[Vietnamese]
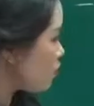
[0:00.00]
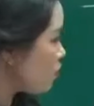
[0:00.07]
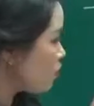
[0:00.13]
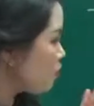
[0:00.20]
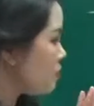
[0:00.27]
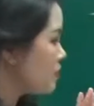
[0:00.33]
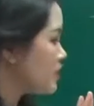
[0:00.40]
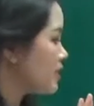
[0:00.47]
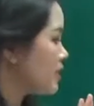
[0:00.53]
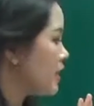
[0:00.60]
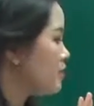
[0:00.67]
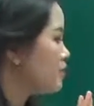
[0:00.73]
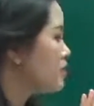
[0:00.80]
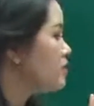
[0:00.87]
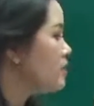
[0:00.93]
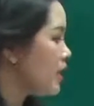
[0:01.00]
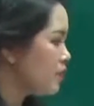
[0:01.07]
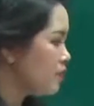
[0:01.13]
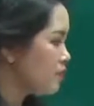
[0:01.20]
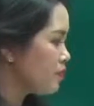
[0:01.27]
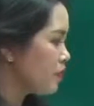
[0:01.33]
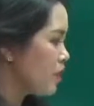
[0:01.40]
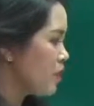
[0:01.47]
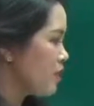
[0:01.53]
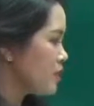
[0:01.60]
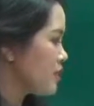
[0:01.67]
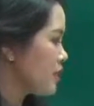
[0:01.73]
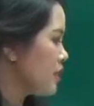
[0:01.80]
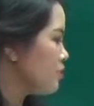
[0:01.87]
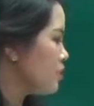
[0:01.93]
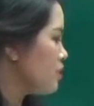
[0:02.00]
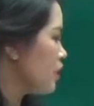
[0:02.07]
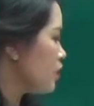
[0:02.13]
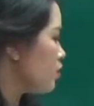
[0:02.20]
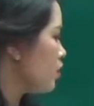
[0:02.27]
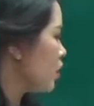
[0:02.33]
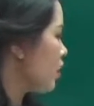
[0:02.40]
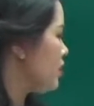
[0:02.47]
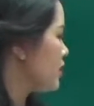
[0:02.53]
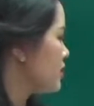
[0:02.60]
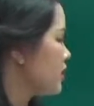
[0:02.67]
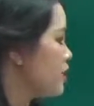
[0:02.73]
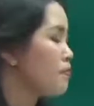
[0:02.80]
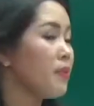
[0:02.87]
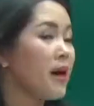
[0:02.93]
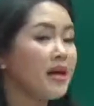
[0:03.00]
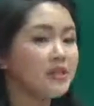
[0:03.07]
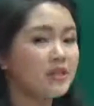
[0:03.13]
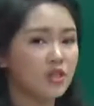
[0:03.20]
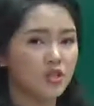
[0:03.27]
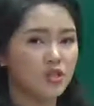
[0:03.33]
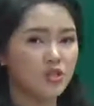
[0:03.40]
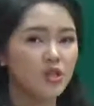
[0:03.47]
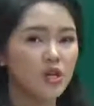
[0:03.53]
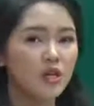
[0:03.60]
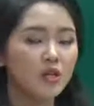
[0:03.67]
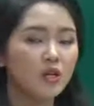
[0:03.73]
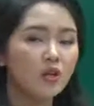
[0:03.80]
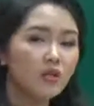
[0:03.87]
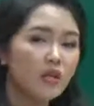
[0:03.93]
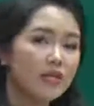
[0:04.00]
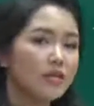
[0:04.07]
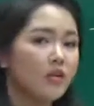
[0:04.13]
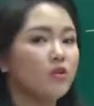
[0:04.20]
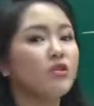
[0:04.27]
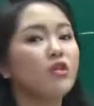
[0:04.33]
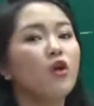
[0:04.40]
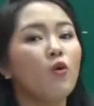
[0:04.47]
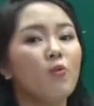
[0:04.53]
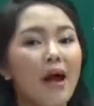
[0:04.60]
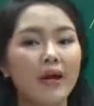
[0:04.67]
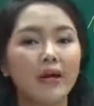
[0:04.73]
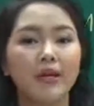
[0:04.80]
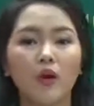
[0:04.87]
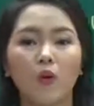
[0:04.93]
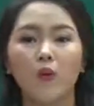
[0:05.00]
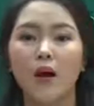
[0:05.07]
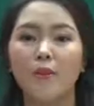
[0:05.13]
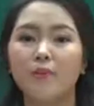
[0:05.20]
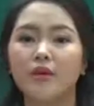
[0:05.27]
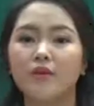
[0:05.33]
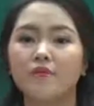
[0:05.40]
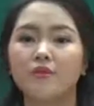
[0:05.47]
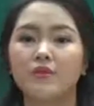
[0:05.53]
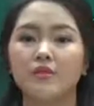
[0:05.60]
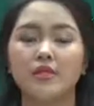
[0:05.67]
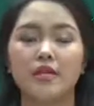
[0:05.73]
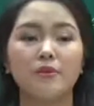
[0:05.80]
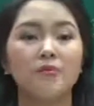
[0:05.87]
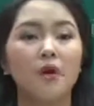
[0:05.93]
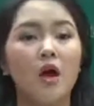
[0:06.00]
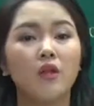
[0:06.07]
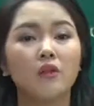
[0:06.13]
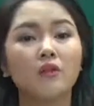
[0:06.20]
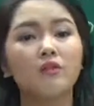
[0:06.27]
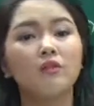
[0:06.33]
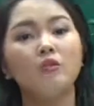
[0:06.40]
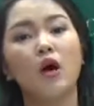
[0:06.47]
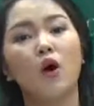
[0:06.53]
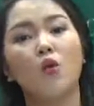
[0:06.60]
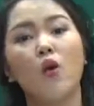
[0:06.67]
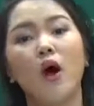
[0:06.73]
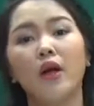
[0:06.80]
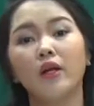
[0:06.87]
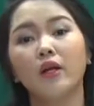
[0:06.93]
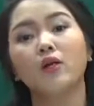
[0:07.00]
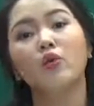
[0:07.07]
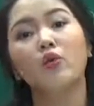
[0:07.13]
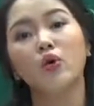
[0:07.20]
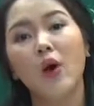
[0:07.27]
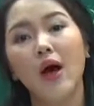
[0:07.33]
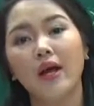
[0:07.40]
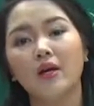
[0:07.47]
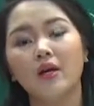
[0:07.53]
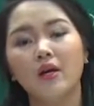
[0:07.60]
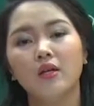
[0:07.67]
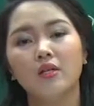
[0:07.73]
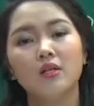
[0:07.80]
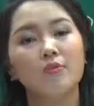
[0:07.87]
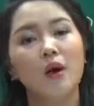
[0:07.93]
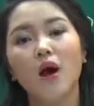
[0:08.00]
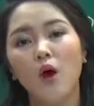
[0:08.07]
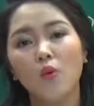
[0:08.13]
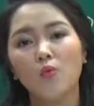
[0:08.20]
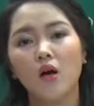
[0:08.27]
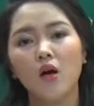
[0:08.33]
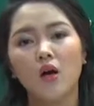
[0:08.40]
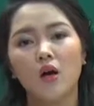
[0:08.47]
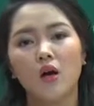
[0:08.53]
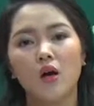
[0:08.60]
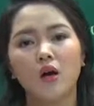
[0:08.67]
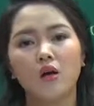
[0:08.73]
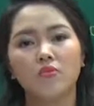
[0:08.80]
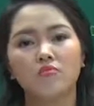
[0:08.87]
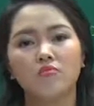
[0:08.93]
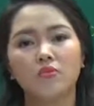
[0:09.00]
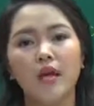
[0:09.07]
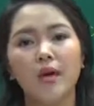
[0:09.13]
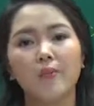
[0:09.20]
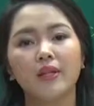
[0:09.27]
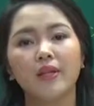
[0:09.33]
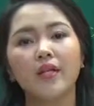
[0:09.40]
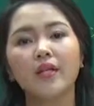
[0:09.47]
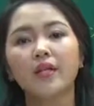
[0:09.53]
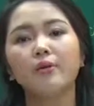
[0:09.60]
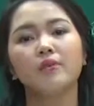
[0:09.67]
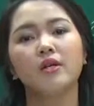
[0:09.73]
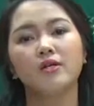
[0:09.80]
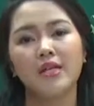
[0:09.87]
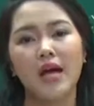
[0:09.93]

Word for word: cô với bước skim thứ nhất skim thứ nhất cô nói là skim passage thì có thể sẽ có nhiều bạn hiểu là mình phải skim từ đầu đoạn đến cuối đoạn nhưng mà không à, để mà tiết kiệm thời